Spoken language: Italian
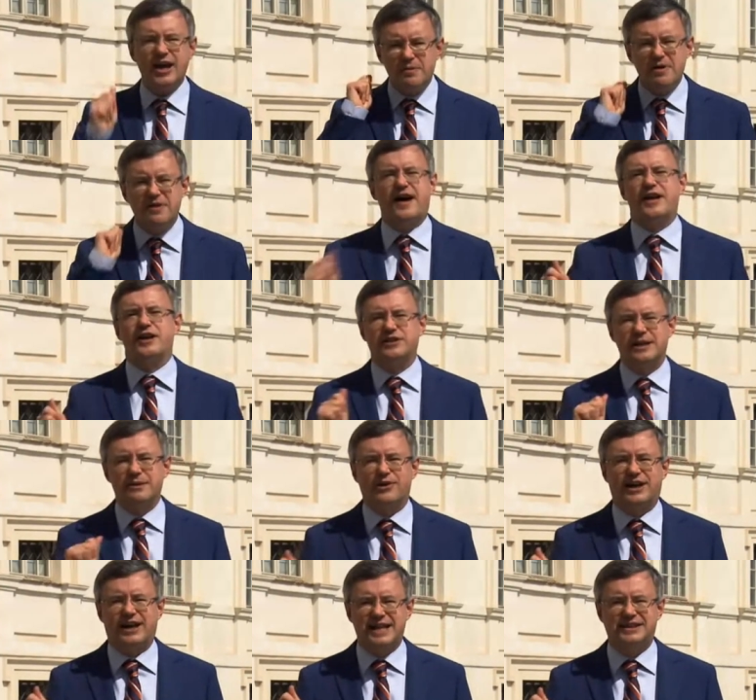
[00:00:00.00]
E come fanno i
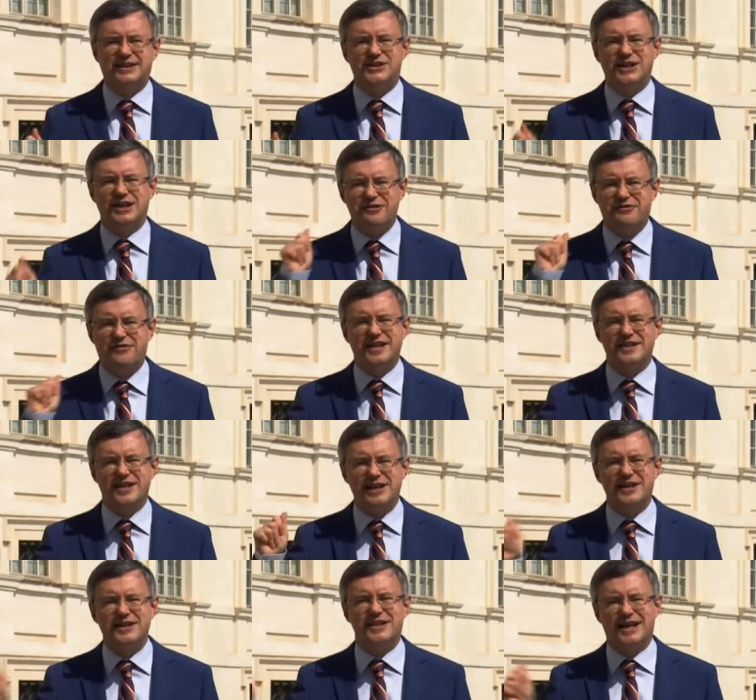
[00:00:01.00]
democratici a
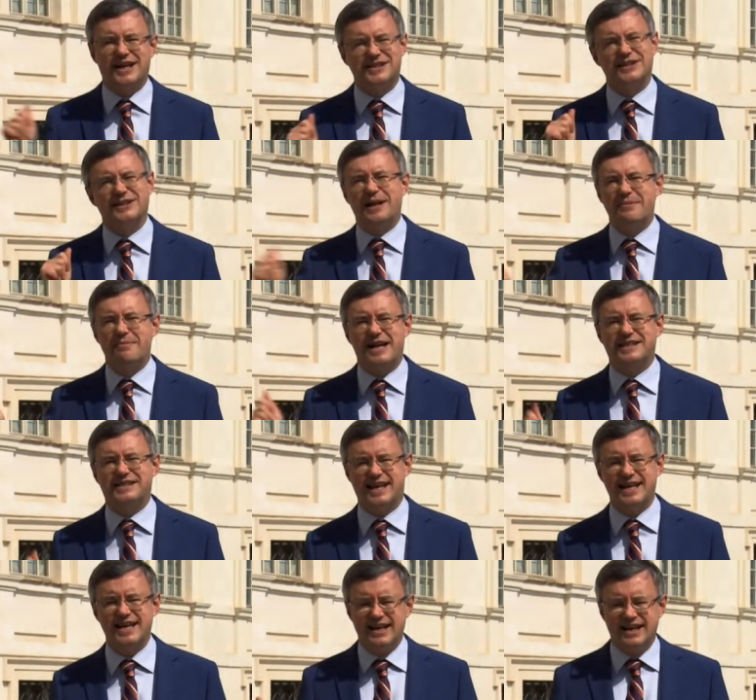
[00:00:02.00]
difendere gli interessi delle
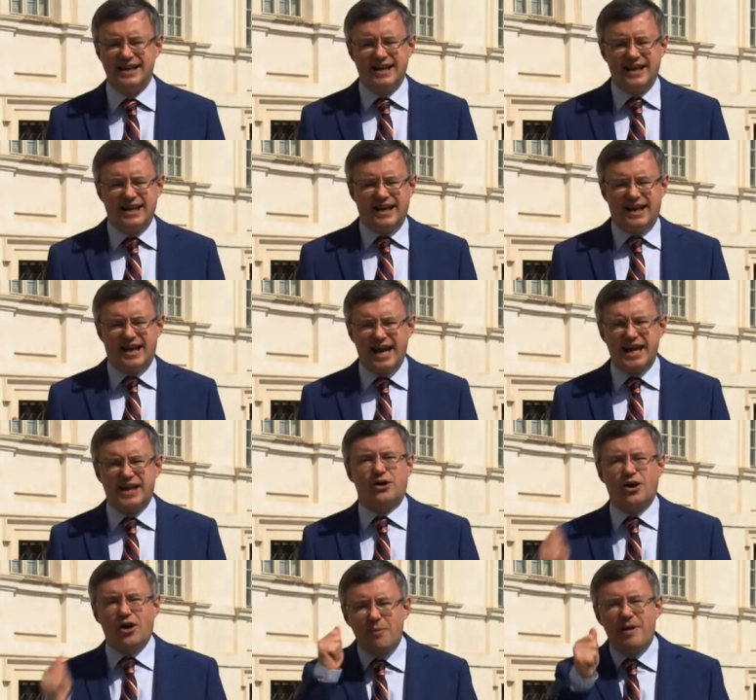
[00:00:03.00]
masse?
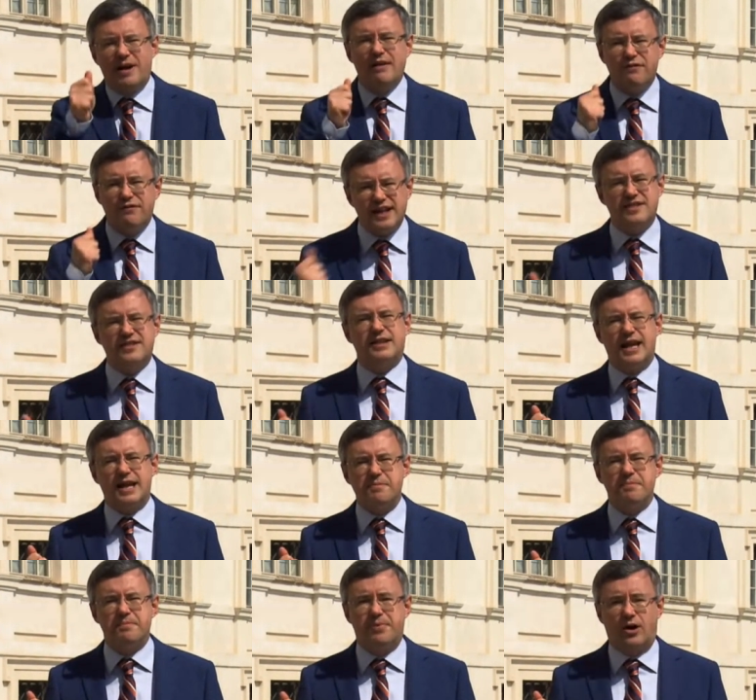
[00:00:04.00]
Ecco, Roma nel
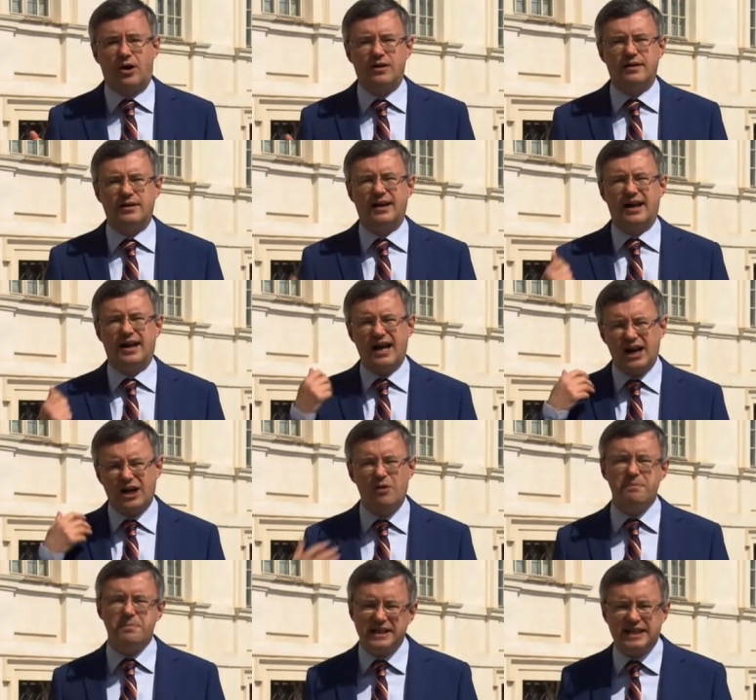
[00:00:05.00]
frattempo
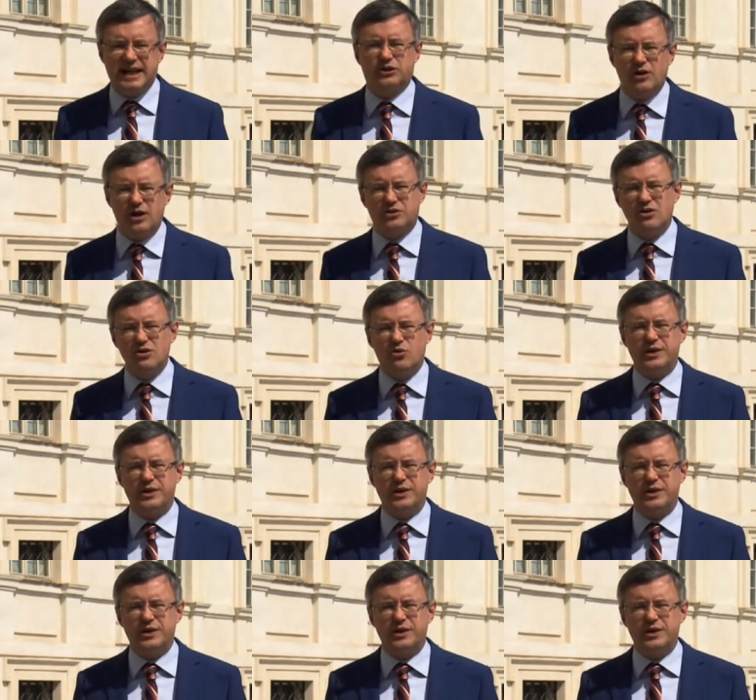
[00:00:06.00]
ha completato la